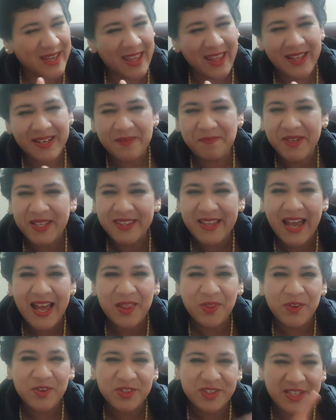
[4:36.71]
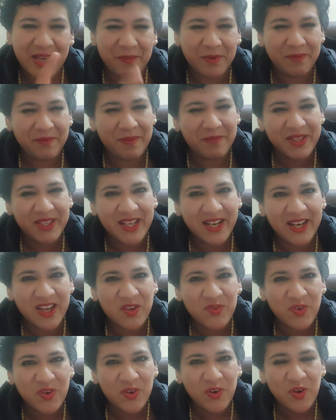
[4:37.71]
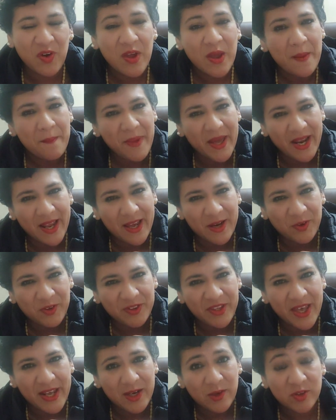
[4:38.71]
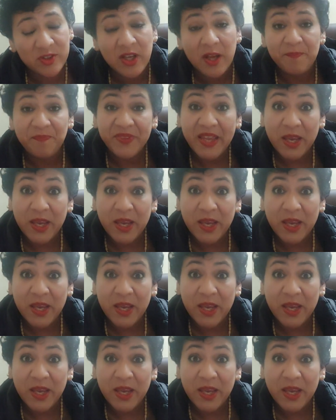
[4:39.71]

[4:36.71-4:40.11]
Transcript: quedan invitados, llámenme a mi teléfono para anotarlos.